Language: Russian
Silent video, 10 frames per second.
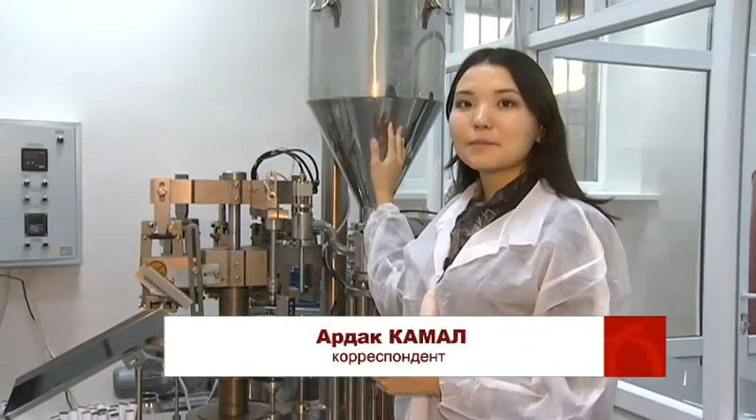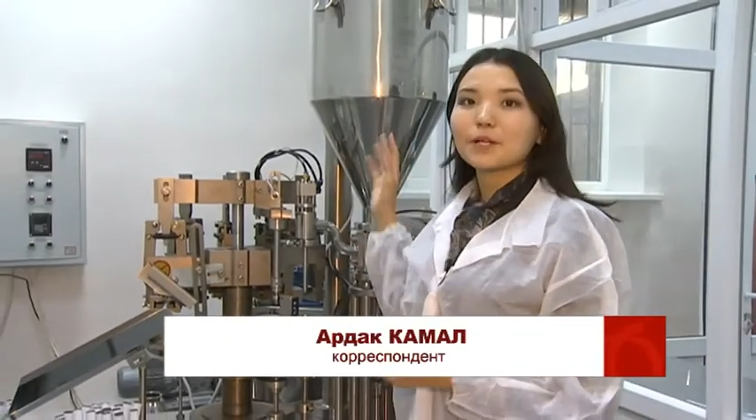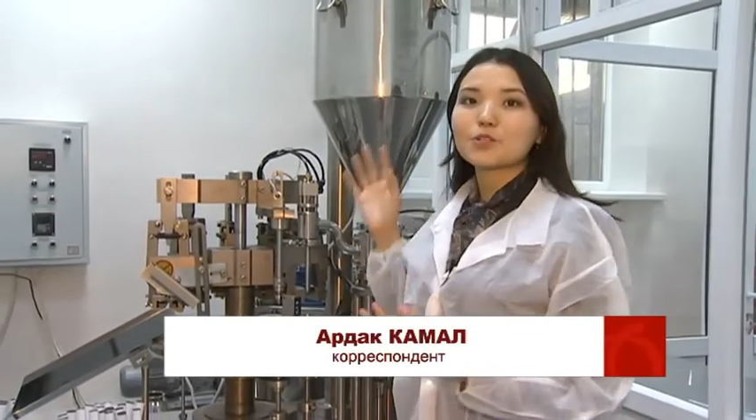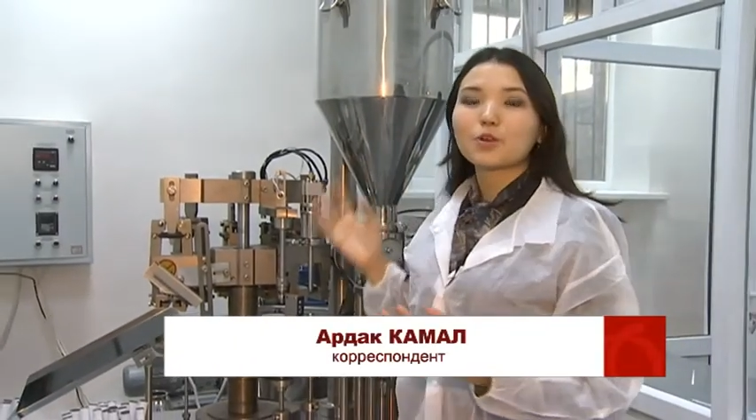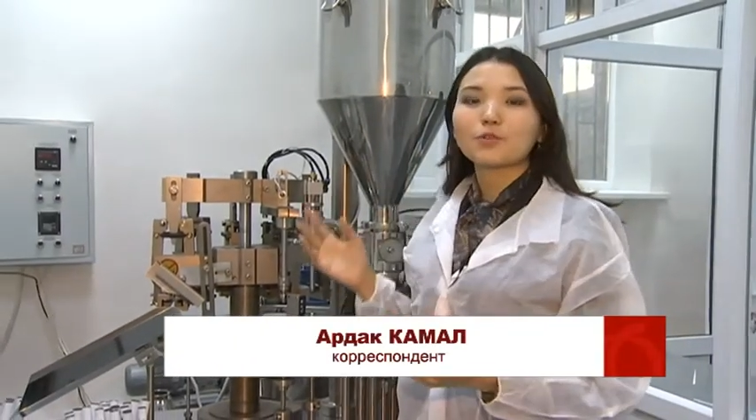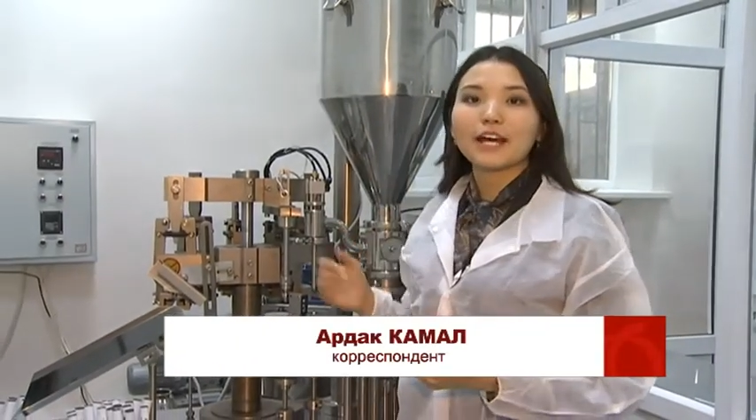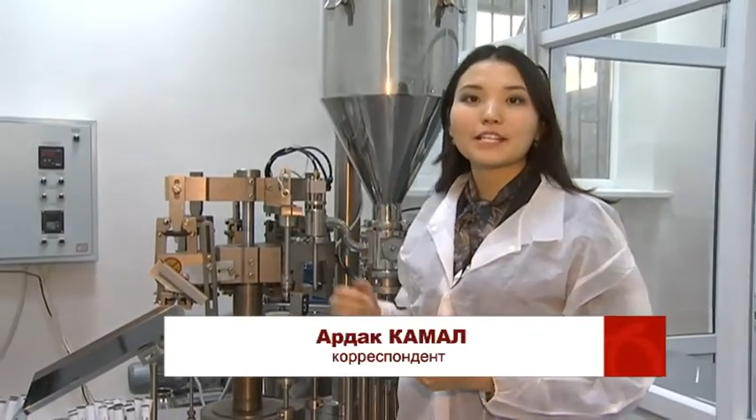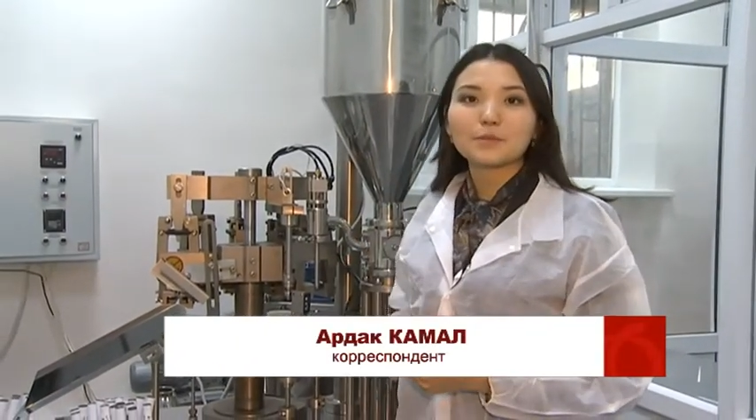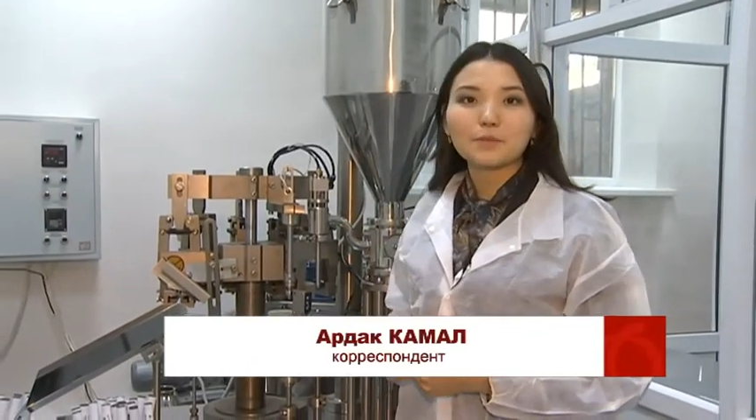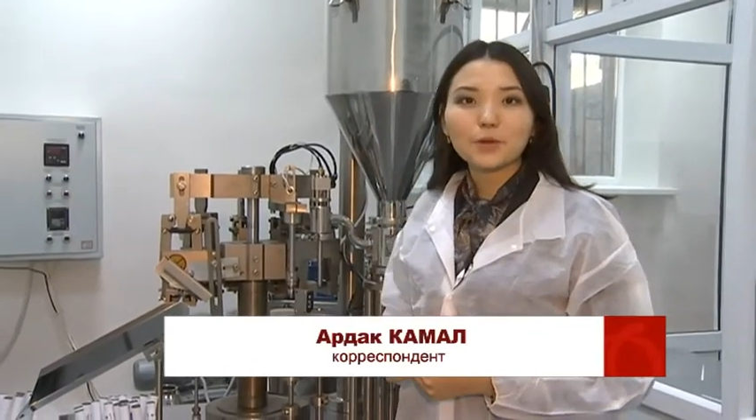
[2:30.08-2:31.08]
порошковый
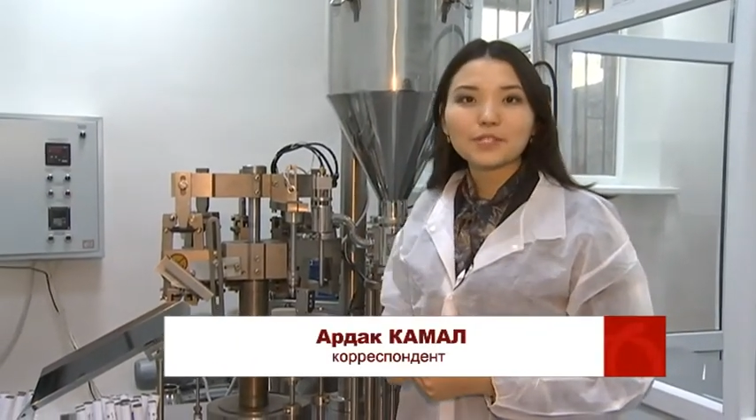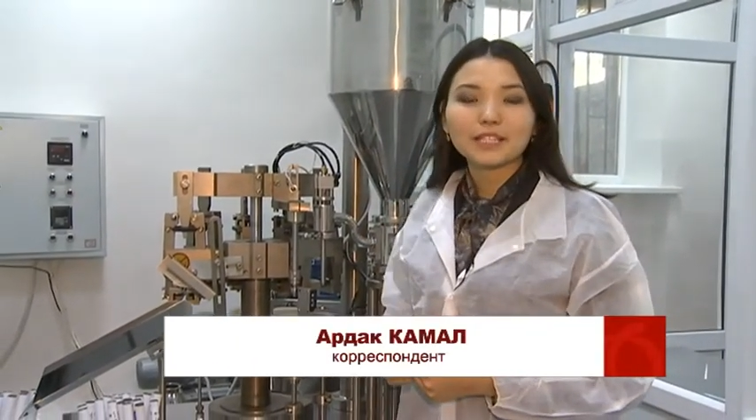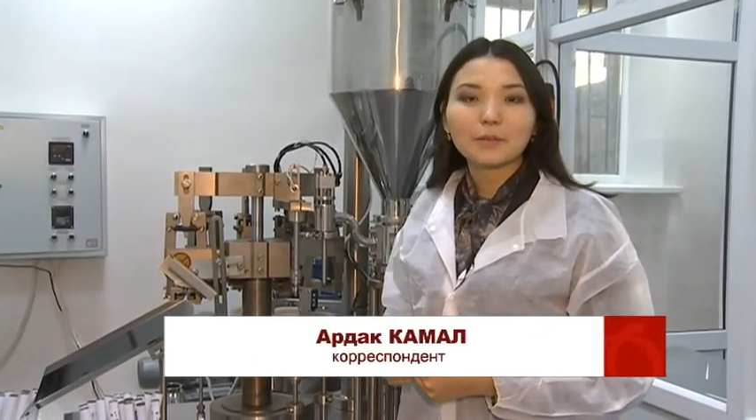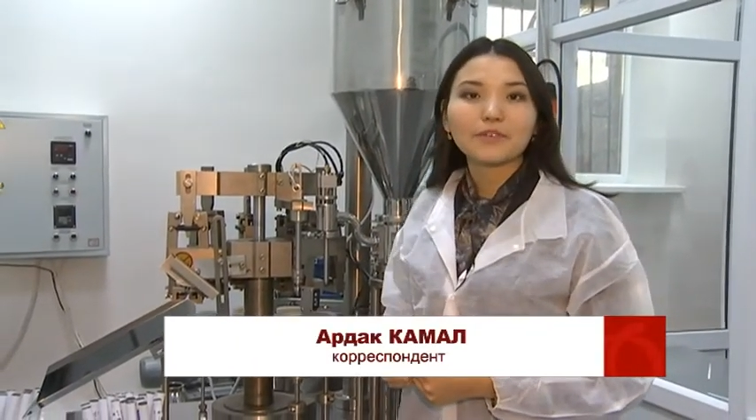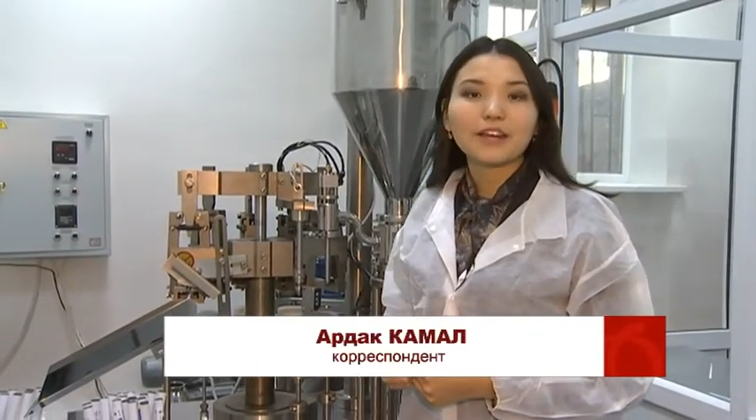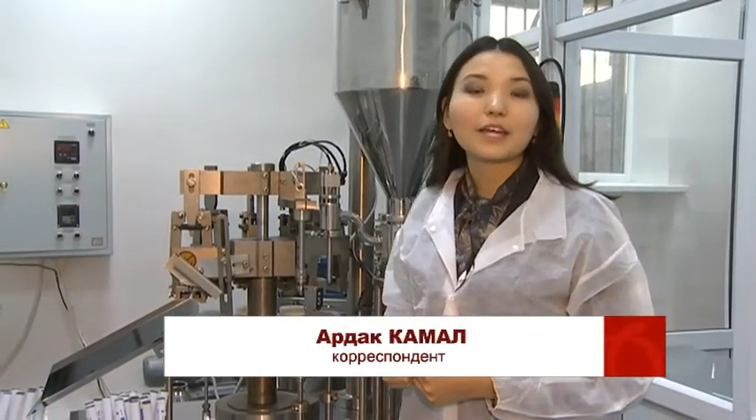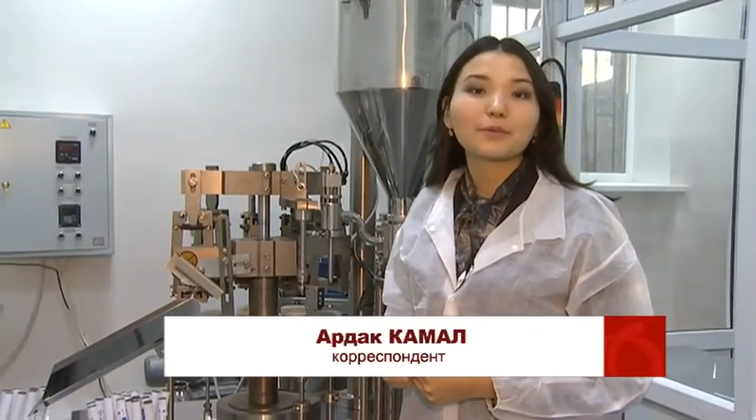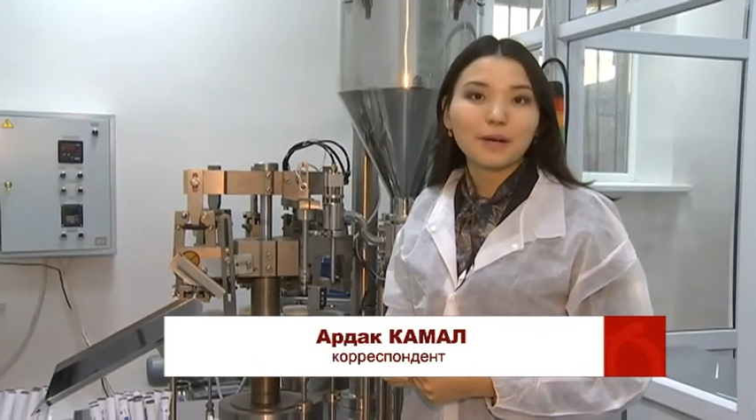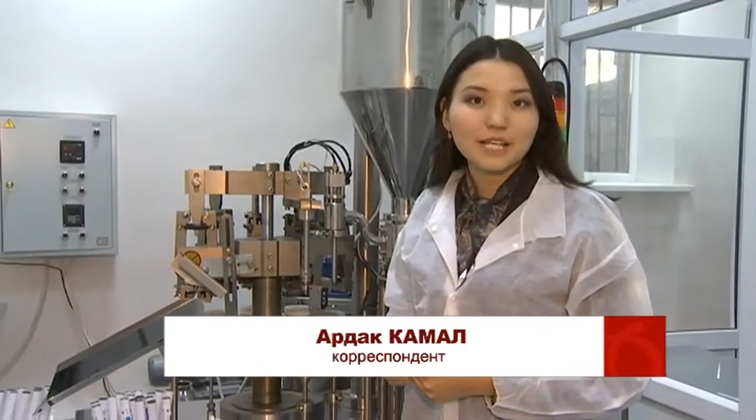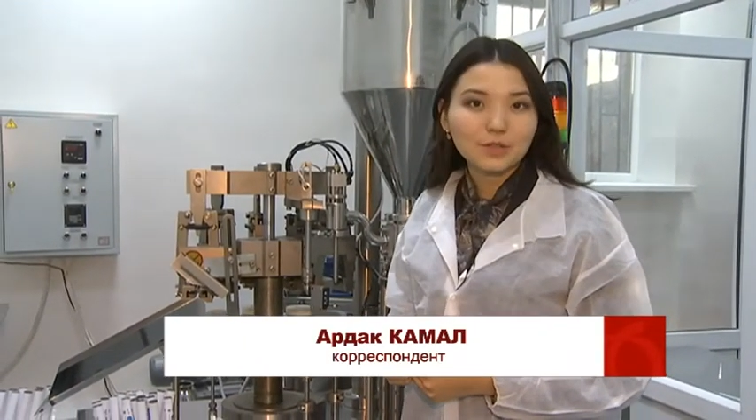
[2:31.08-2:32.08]
антибиотик добавляют
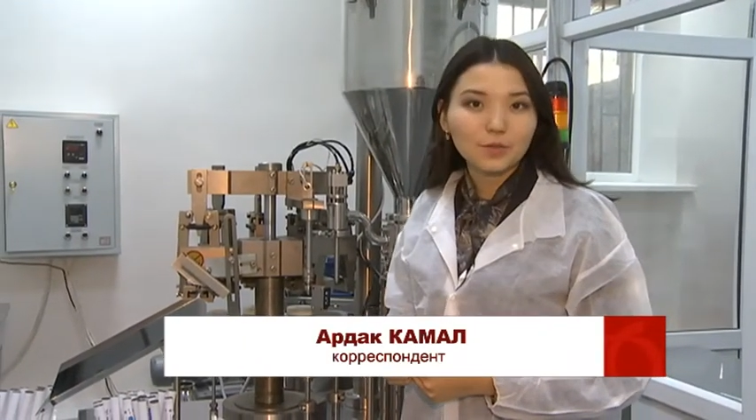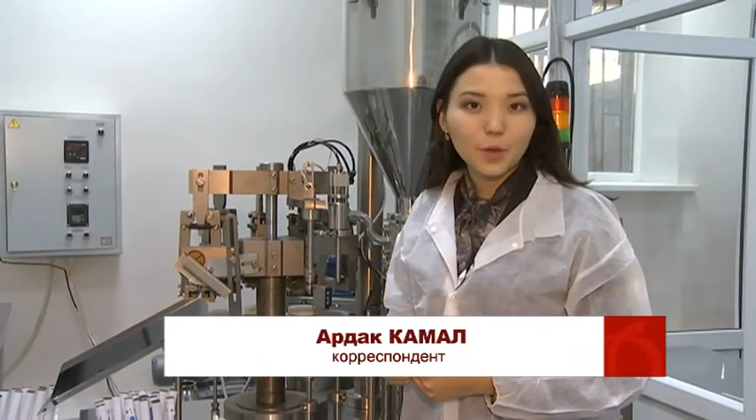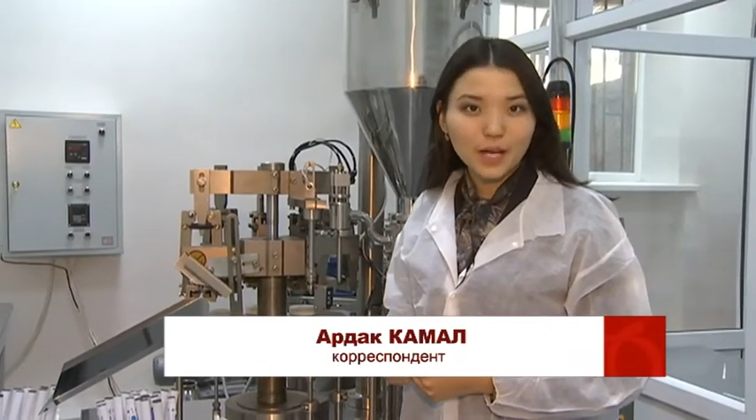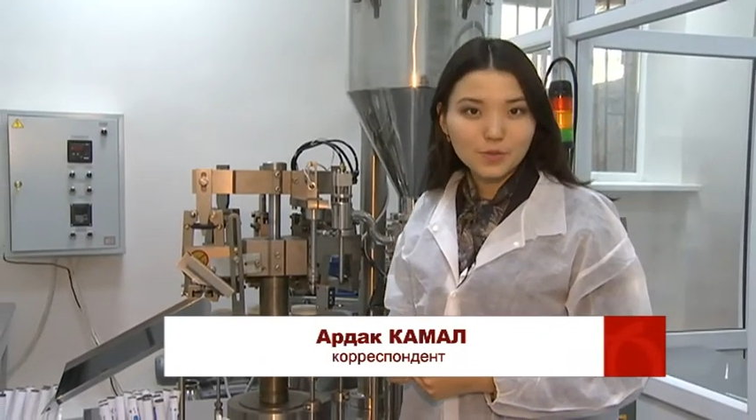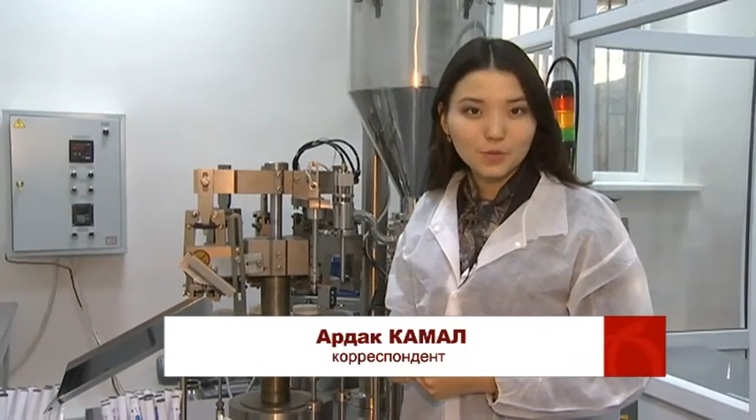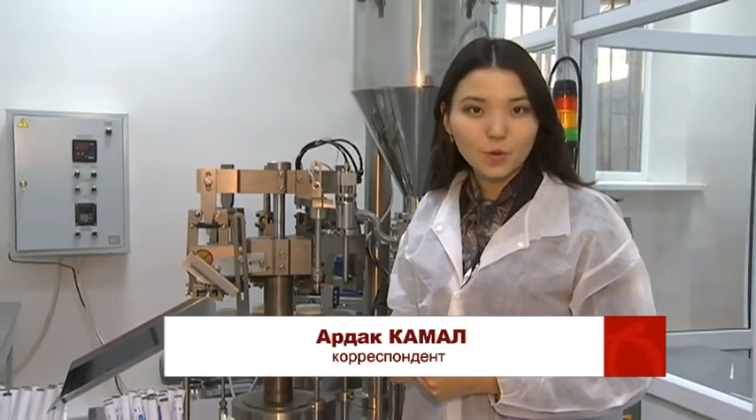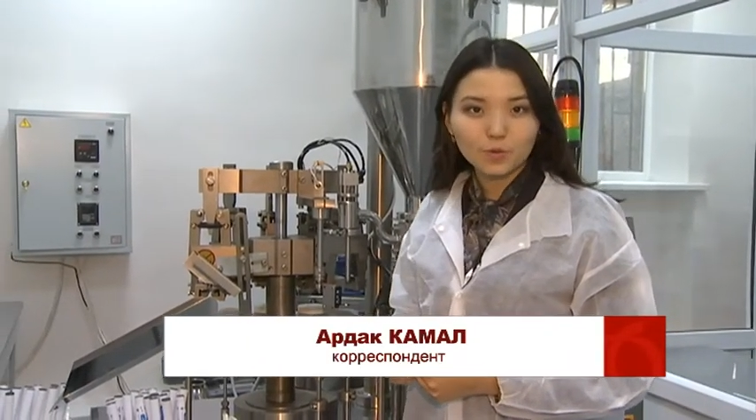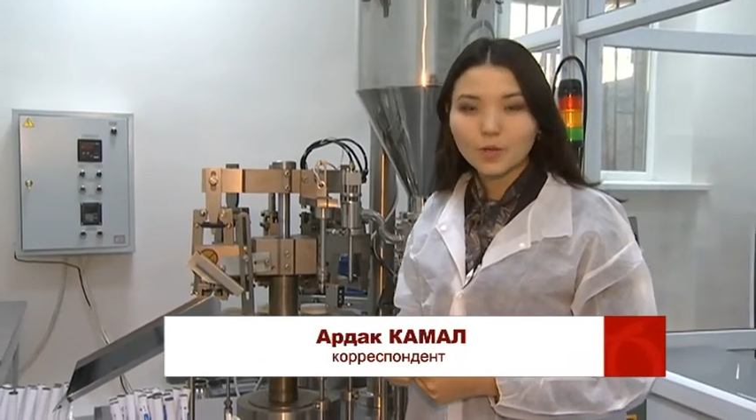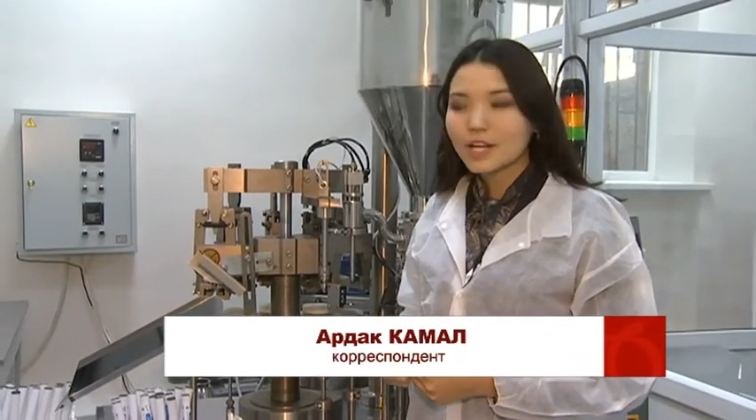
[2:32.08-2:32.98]
мазевую основу.